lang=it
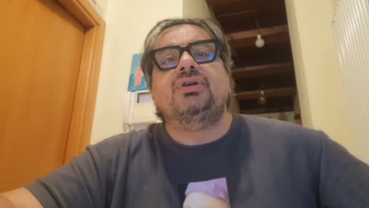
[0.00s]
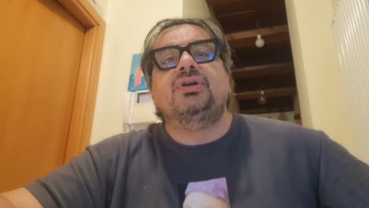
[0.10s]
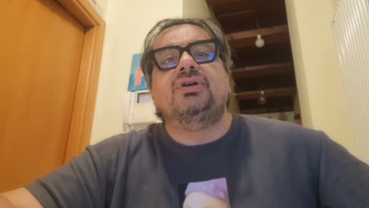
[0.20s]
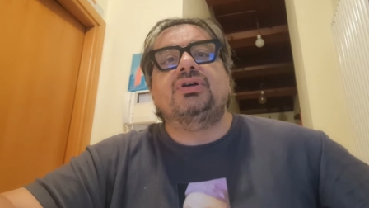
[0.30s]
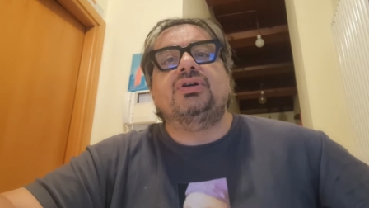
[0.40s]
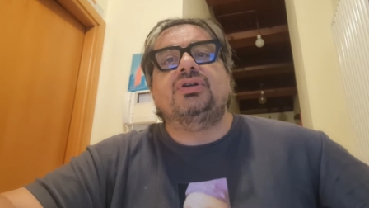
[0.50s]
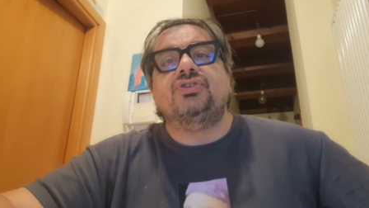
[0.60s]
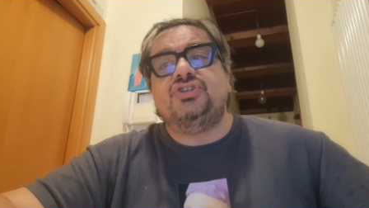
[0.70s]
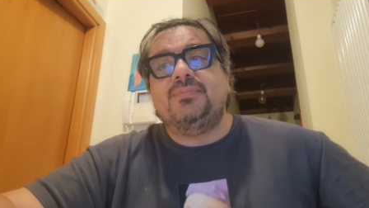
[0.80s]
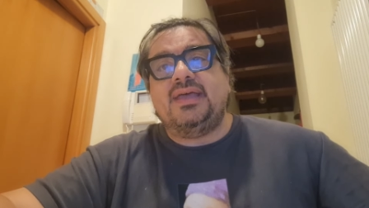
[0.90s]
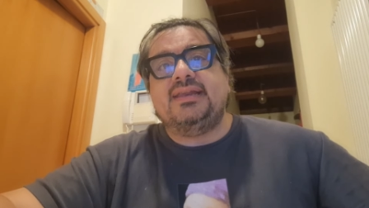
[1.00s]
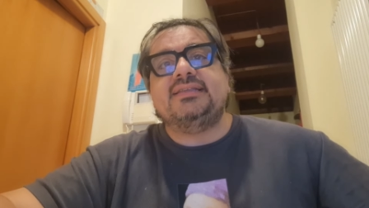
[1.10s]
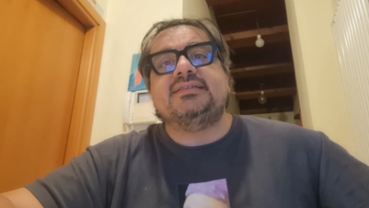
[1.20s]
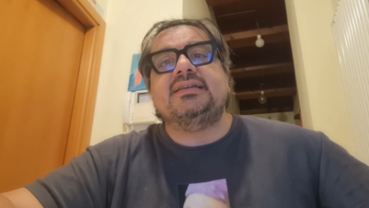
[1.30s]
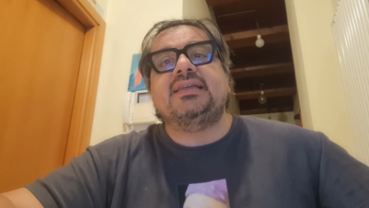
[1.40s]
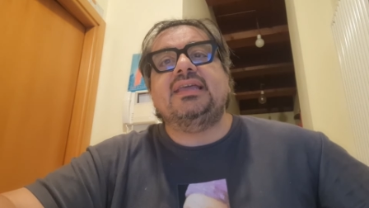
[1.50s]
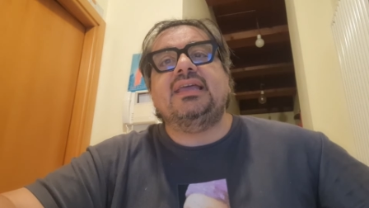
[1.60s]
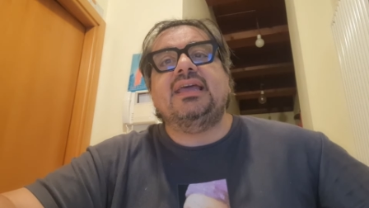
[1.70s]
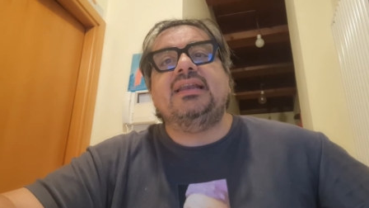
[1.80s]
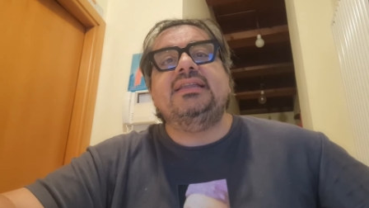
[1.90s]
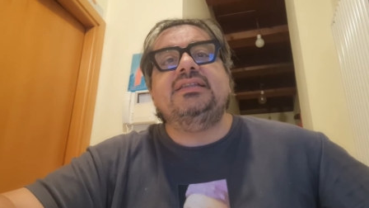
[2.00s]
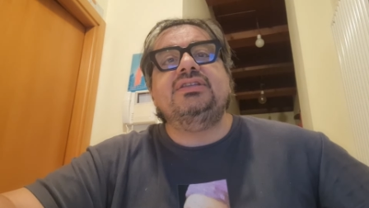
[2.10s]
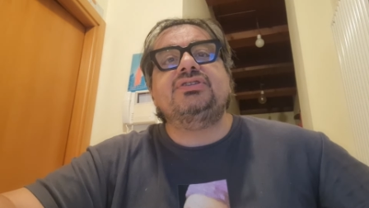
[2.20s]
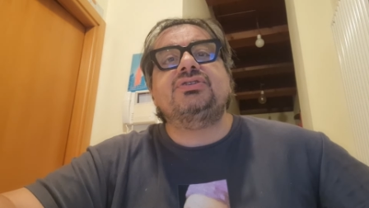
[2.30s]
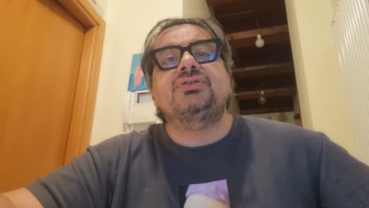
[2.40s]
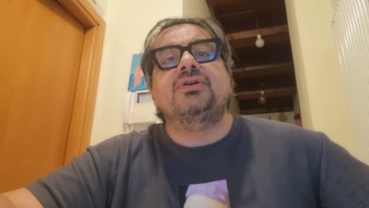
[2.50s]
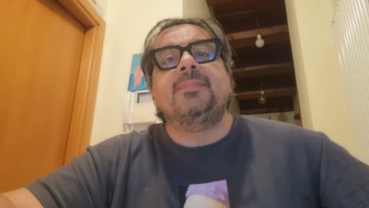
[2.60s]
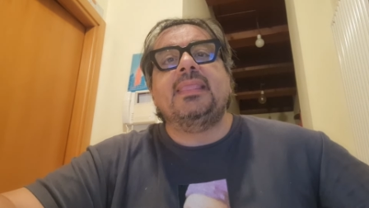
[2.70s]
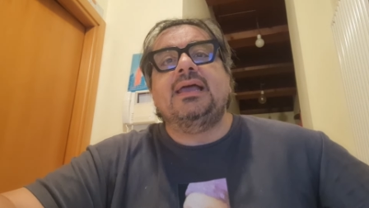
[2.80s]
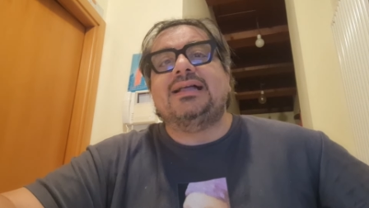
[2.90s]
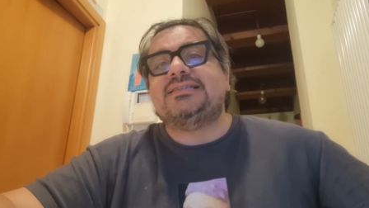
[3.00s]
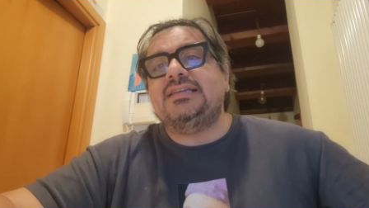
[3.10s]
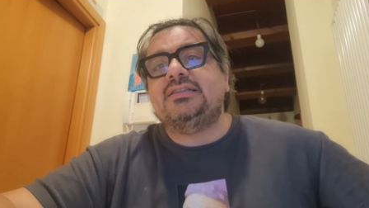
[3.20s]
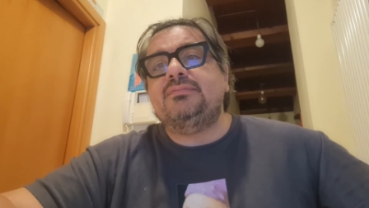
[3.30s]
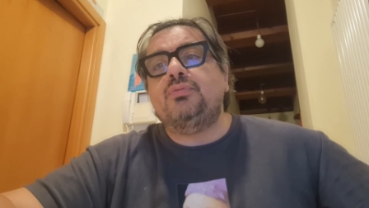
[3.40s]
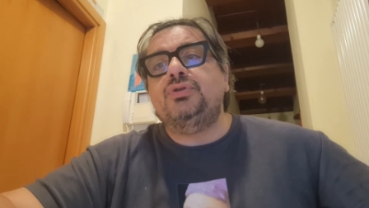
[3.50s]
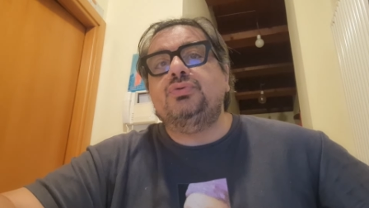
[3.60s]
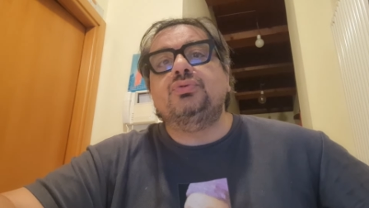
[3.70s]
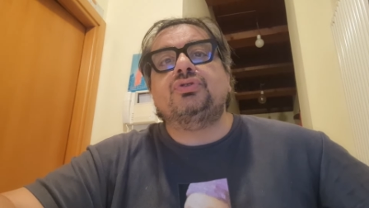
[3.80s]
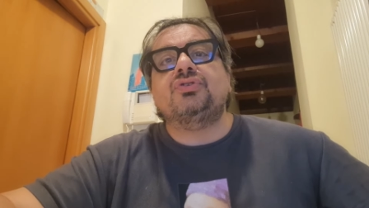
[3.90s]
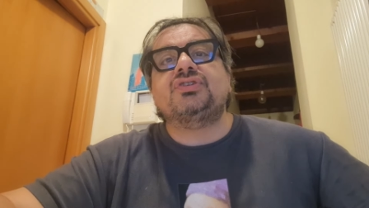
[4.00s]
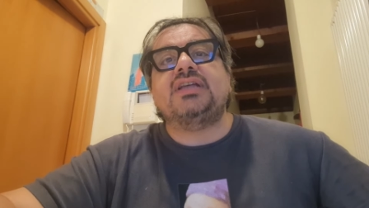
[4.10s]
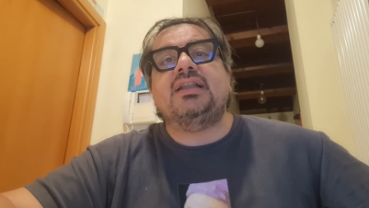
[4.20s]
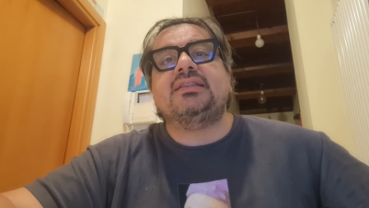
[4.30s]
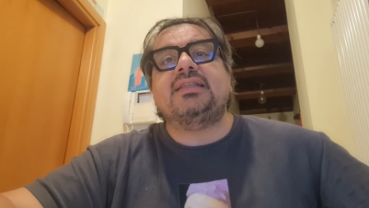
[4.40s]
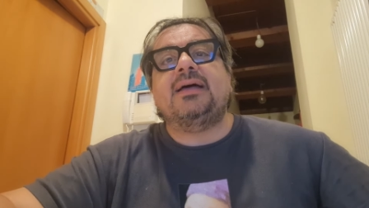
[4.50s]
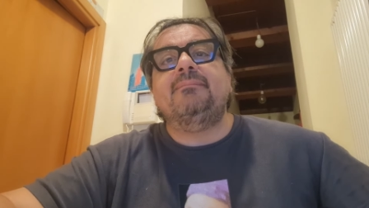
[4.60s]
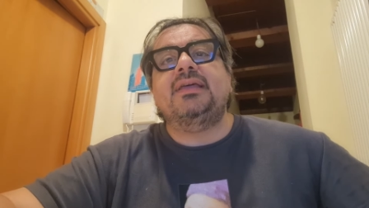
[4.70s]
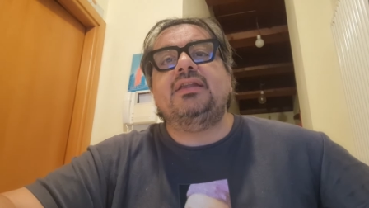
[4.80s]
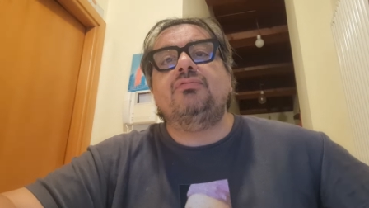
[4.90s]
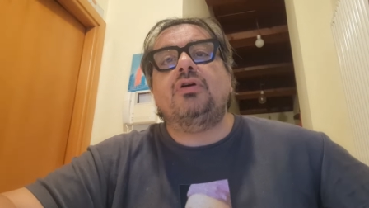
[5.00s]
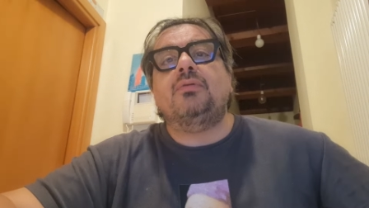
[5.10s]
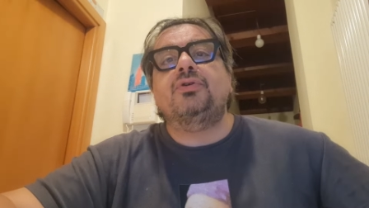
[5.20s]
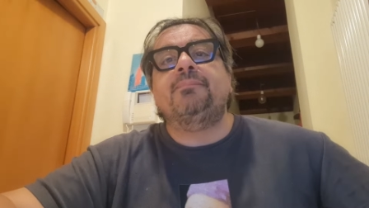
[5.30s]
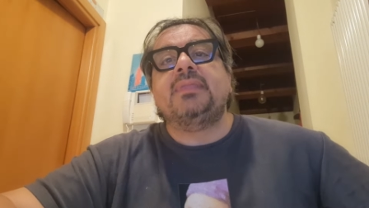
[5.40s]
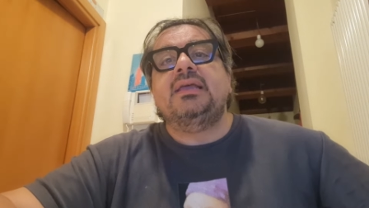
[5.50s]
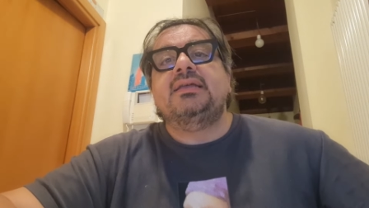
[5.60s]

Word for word: eh, Jimenez che all'inizio al settimo minuto salta bene l'uomo